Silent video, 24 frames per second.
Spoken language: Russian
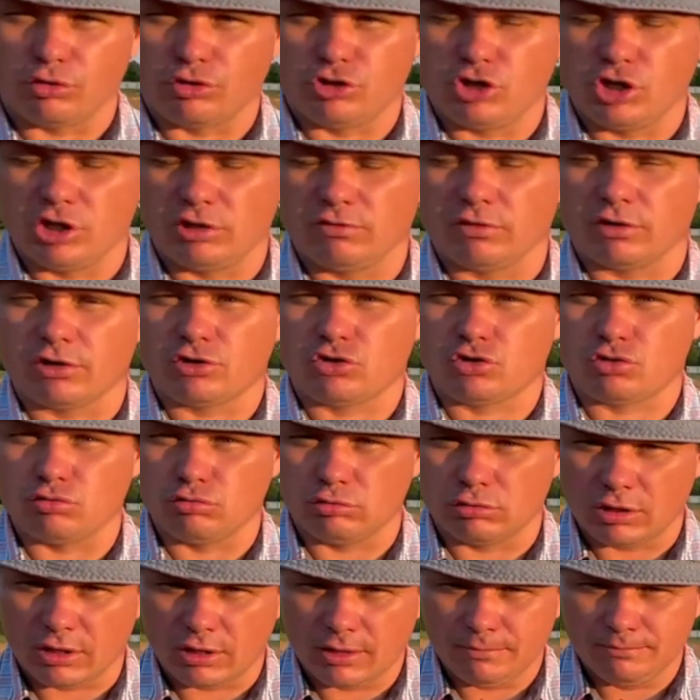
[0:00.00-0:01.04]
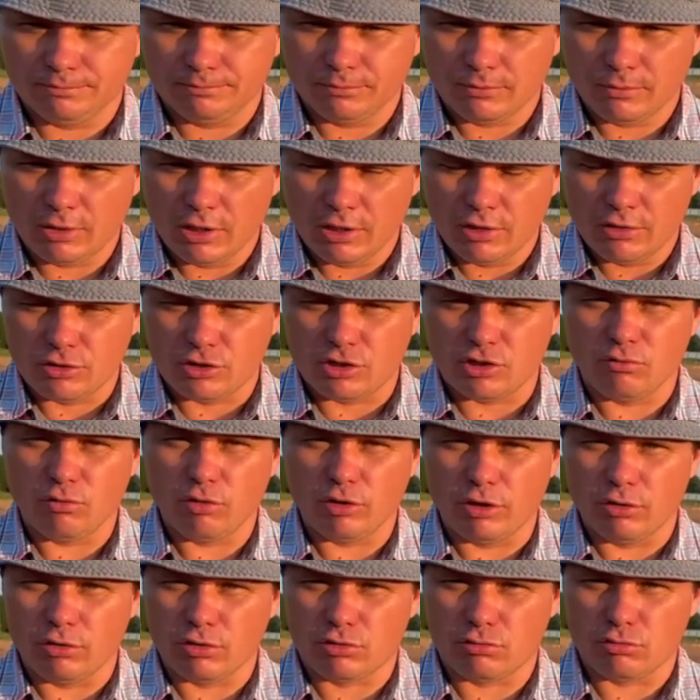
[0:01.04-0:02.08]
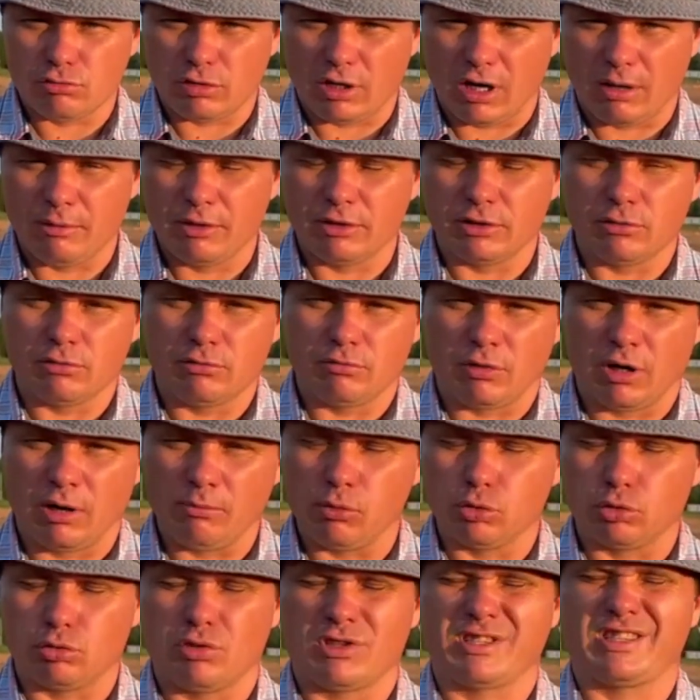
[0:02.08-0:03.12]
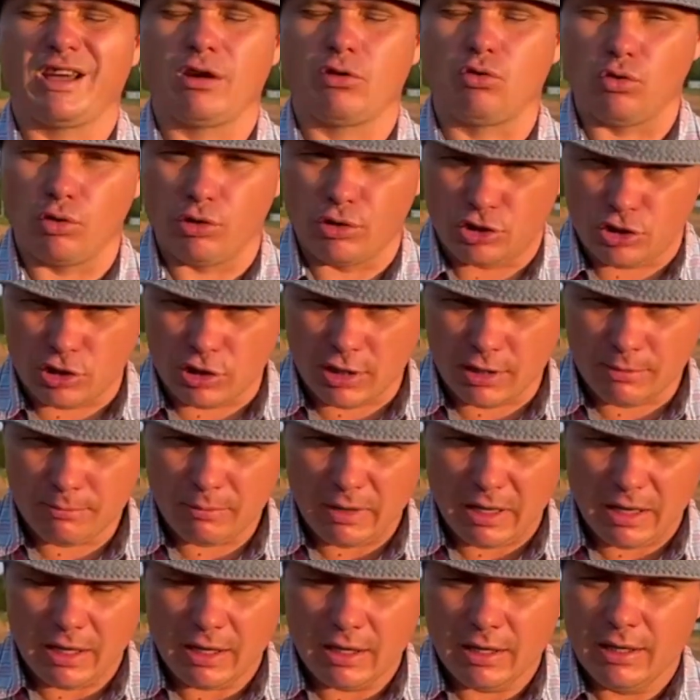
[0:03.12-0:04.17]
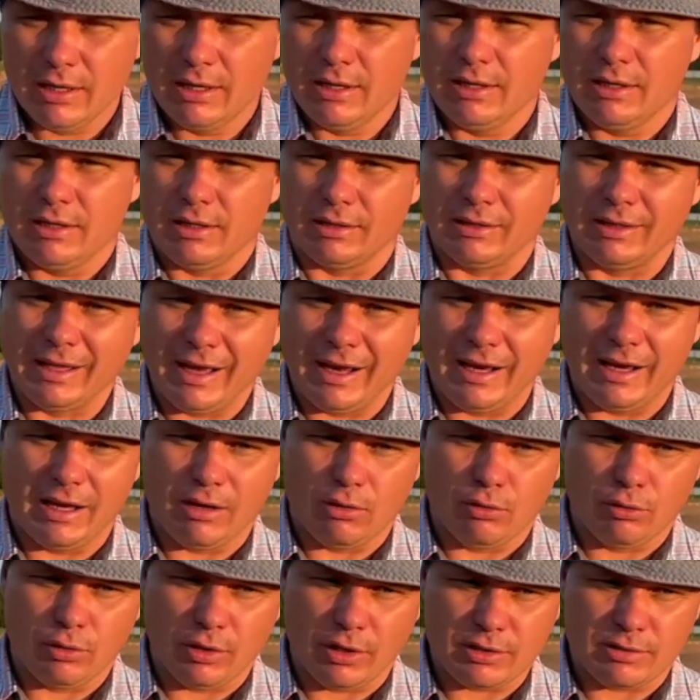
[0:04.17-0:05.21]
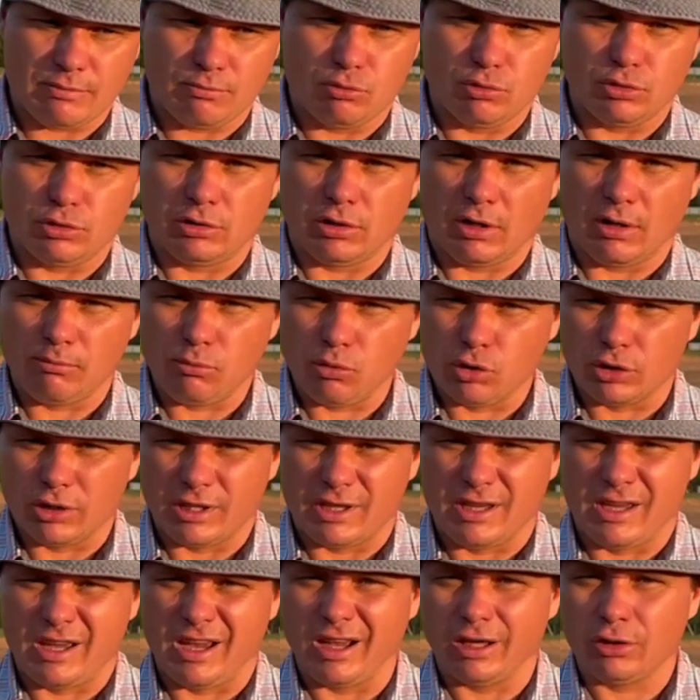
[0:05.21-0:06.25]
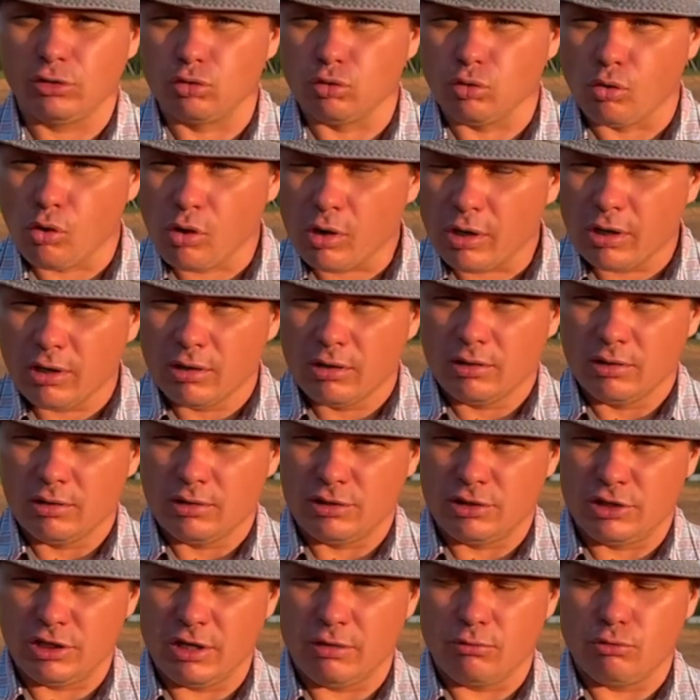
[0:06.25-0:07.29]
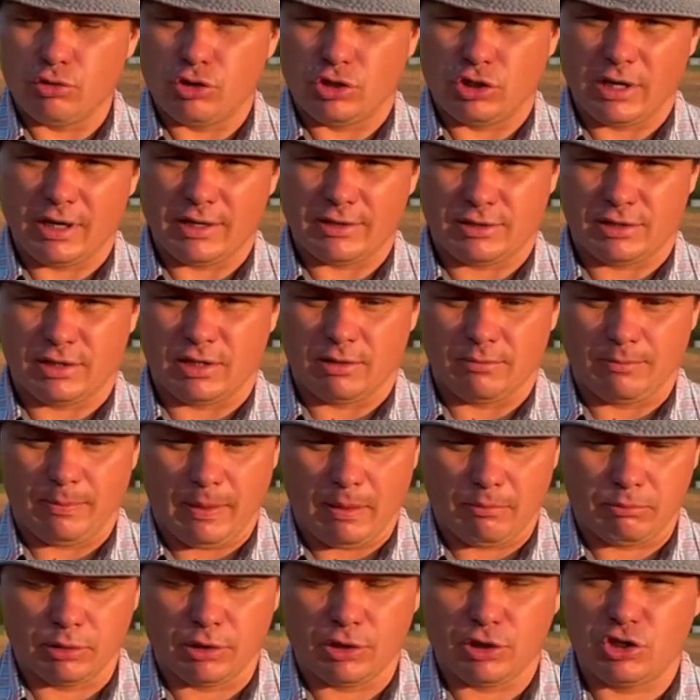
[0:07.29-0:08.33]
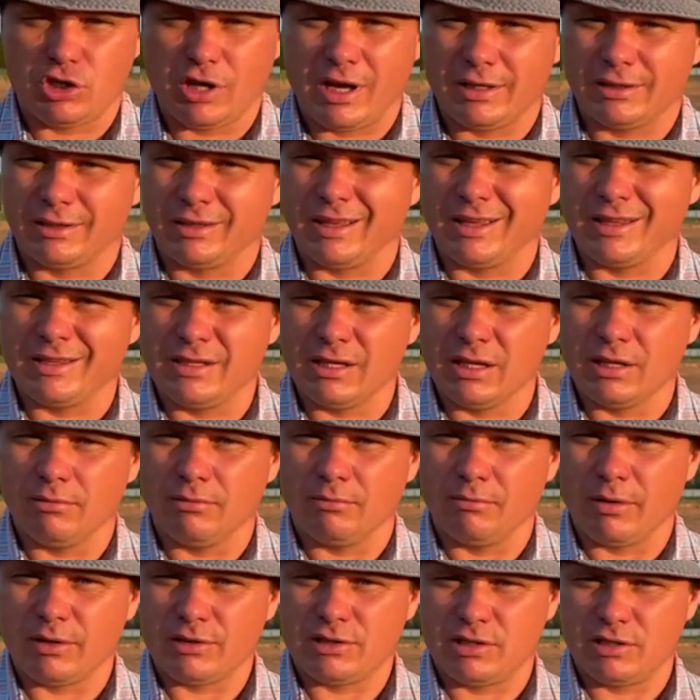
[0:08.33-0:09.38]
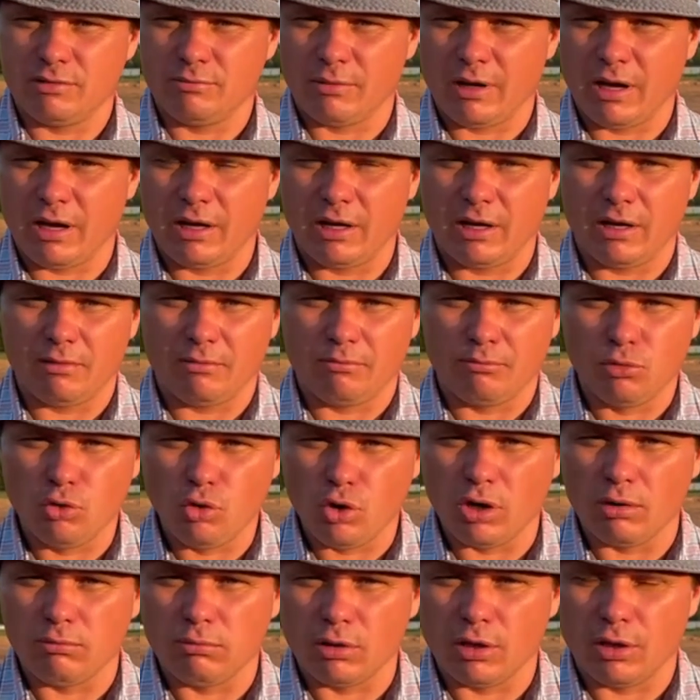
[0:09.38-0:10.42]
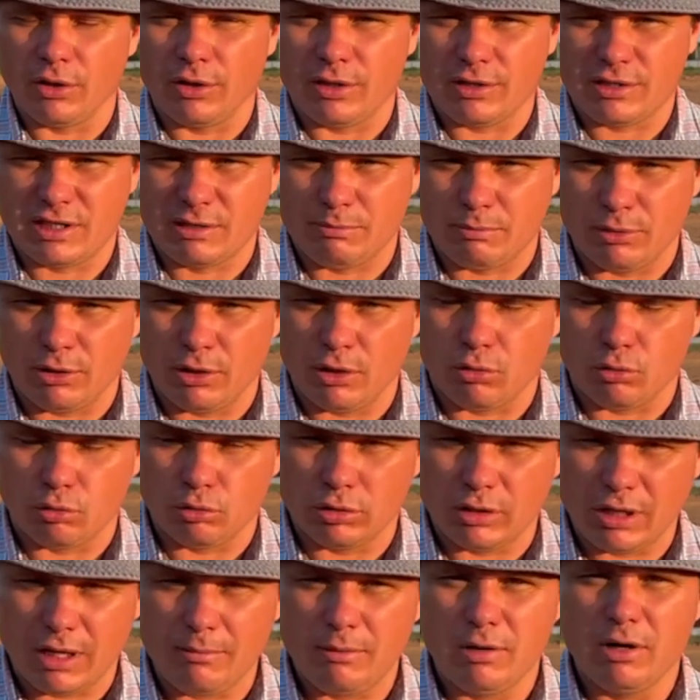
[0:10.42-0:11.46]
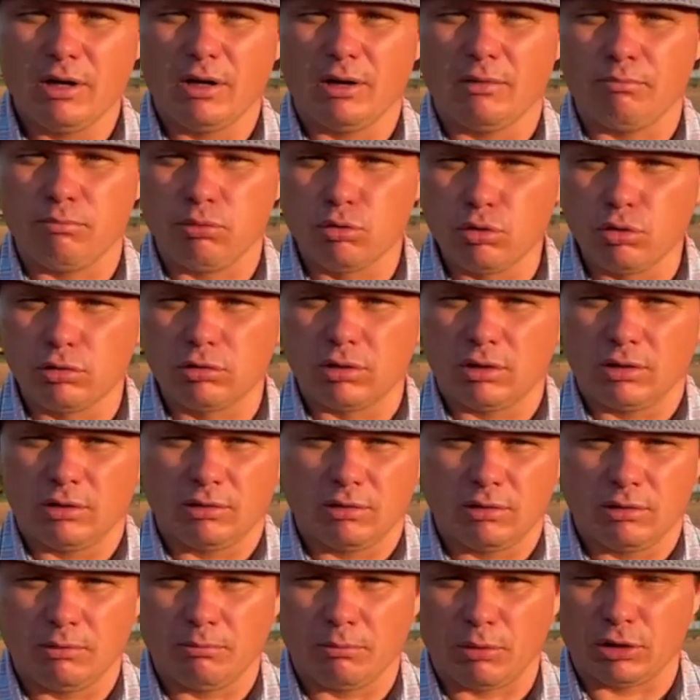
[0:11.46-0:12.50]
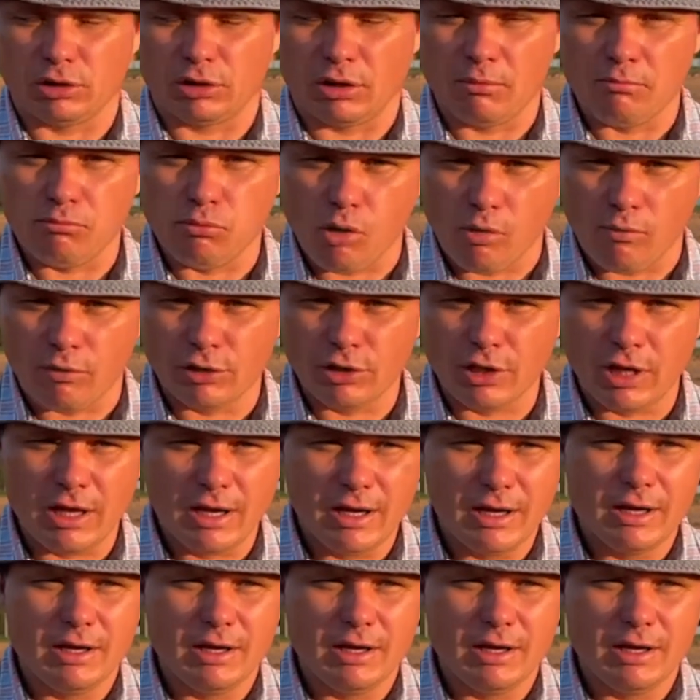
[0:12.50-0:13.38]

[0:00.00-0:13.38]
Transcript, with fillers: четверо суток. Сегодня с утра мы эту работу закончили. Далее у нас будет работать каток. Те участки, э, площадки, где максимально много было насыпано грунта, будут протрамбованы.